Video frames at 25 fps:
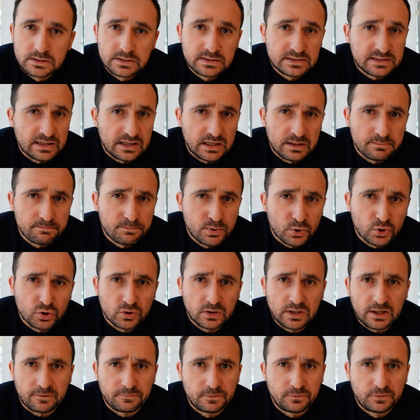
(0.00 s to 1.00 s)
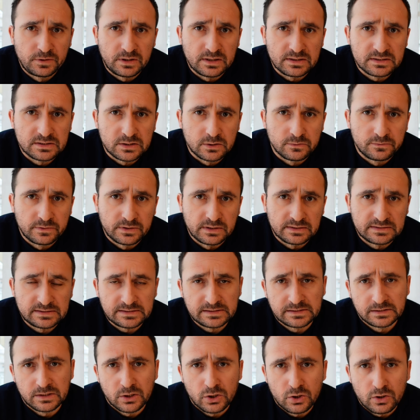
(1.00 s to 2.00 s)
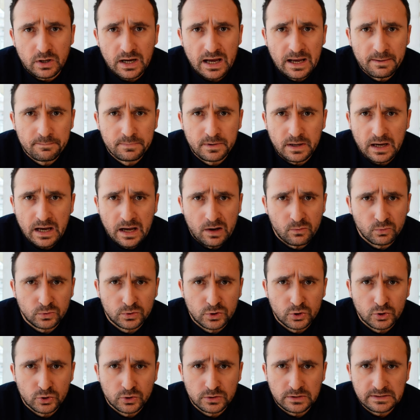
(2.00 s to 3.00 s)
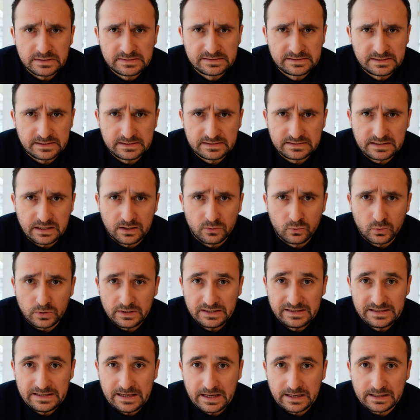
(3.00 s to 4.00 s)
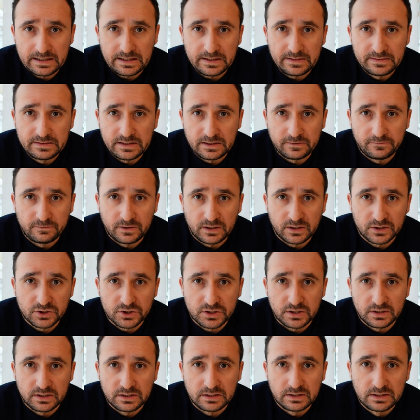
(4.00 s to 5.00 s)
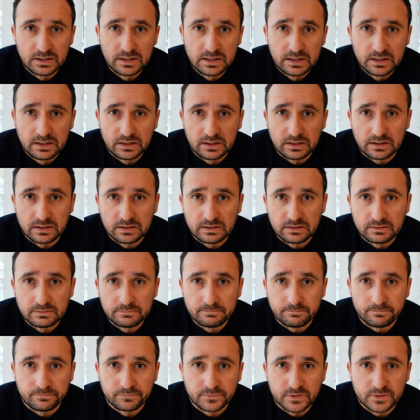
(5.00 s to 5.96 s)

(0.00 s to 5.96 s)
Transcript: Celem pornografii finansowej jest to, aby autor zyskał jak największe E,